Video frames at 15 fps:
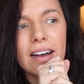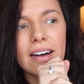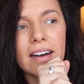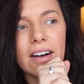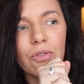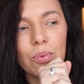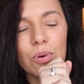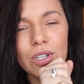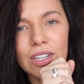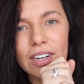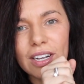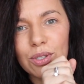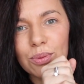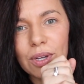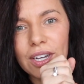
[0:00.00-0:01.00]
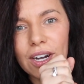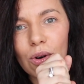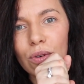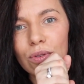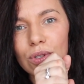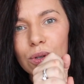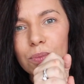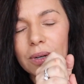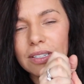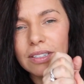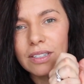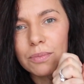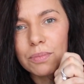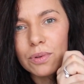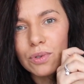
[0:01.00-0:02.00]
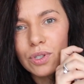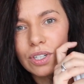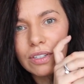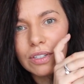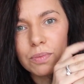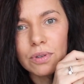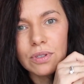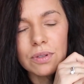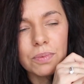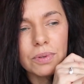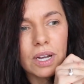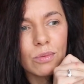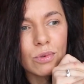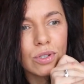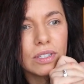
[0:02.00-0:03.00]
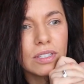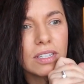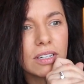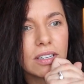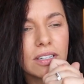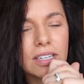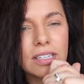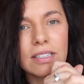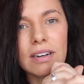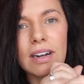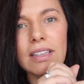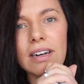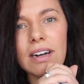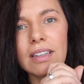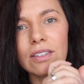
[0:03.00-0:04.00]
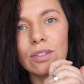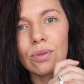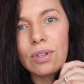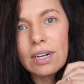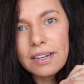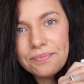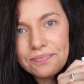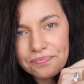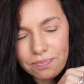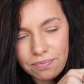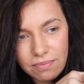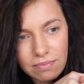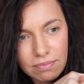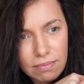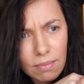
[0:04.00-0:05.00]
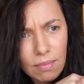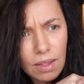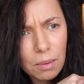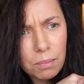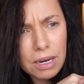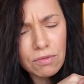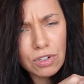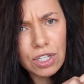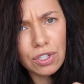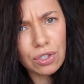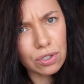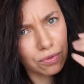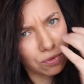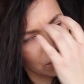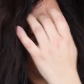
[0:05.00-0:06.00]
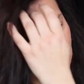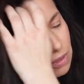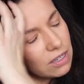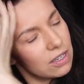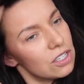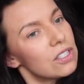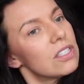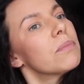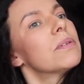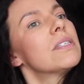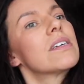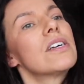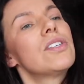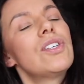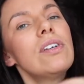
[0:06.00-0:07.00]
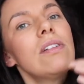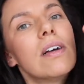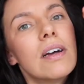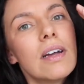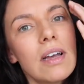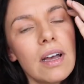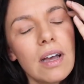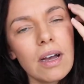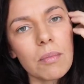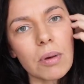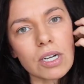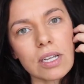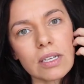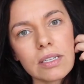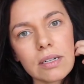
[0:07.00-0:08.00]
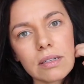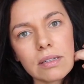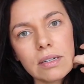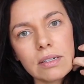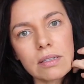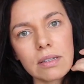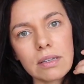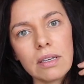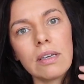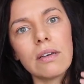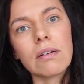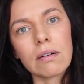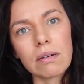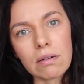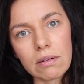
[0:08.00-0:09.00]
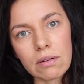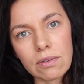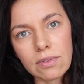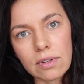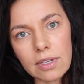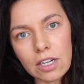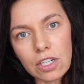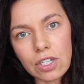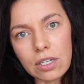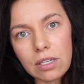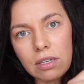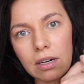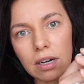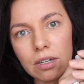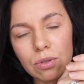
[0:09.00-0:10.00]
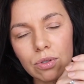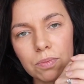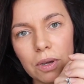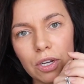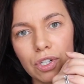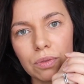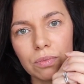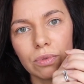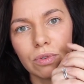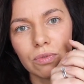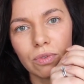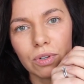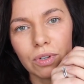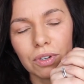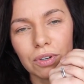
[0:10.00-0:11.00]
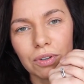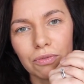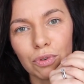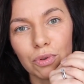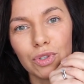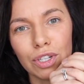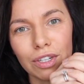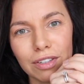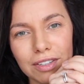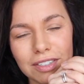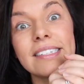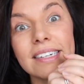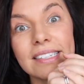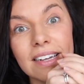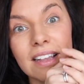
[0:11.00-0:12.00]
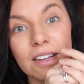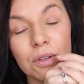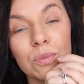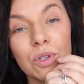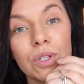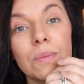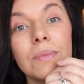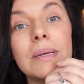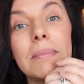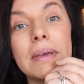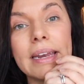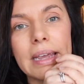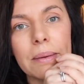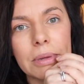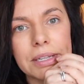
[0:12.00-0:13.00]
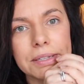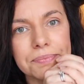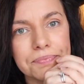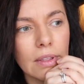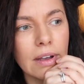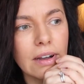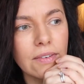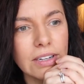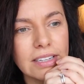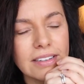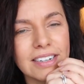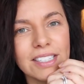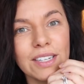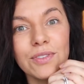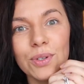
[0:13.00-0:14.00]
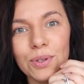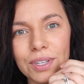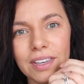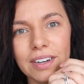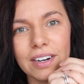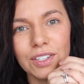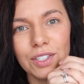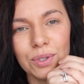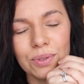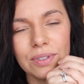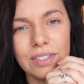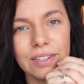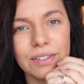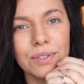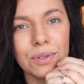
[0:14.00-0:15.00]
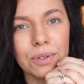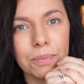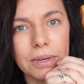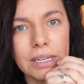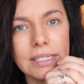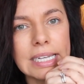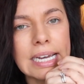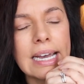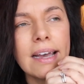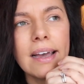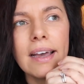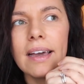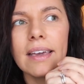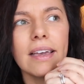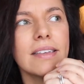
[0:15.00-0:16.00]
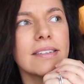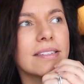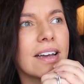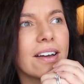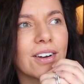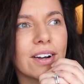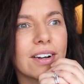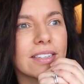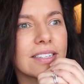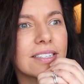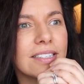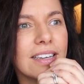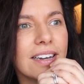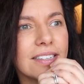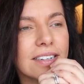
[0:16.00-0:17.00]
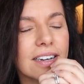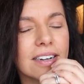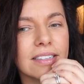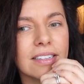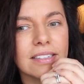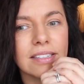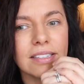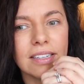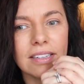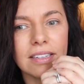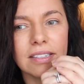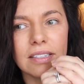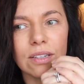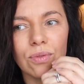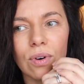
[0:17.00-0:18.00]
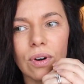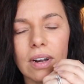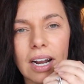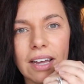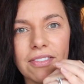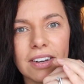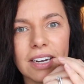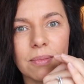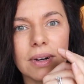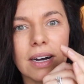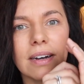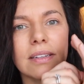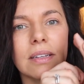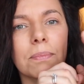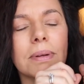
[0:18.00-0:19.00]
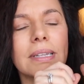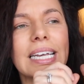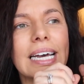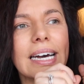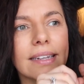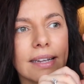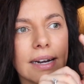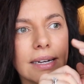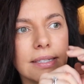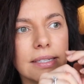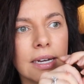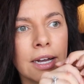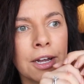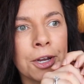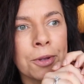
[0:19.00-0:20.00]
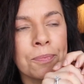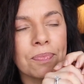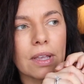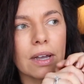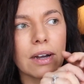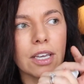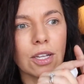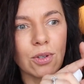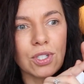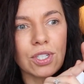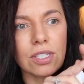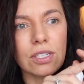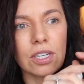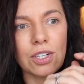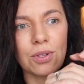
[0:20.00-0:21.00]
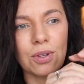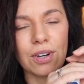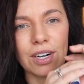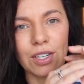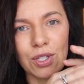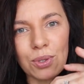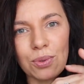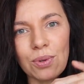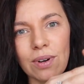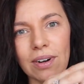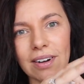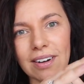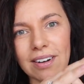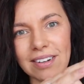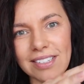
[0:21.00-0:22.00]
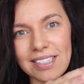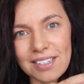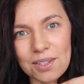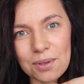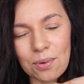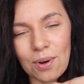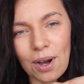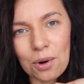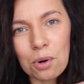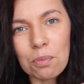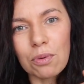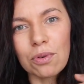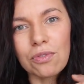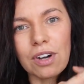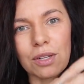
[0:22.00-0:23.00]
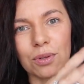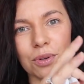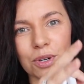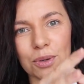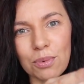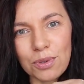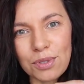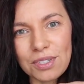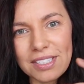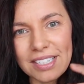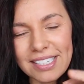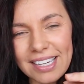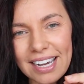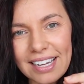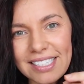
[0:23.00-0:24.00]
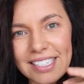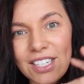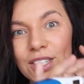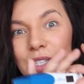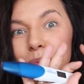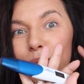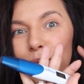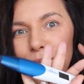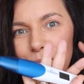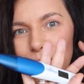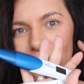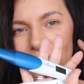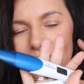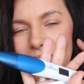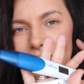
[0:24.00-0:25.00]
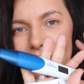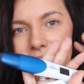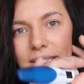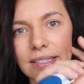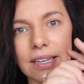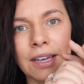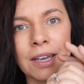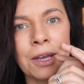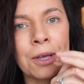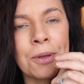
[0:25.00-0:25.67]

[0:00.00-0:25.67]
Э, в прошлый раз у меня никакого сюрприза не получилось, просто потому что делала тест рано-рано с утра. Прям 6 часов утра, мне кажется, я подскочила, пошла делать тест и э, ровно так же и Арсу спящему его и вручила. И сказала о том, что мы беременны. А в этот раз я все-таки хочу сделать сюрприз. Я не знаю, как это снять, как это сделать с его графиком, как это подгадать. А, я точно знаю, что я хочу а, сделать такую коробку, в которой будет детская одежда, будут эти тесты,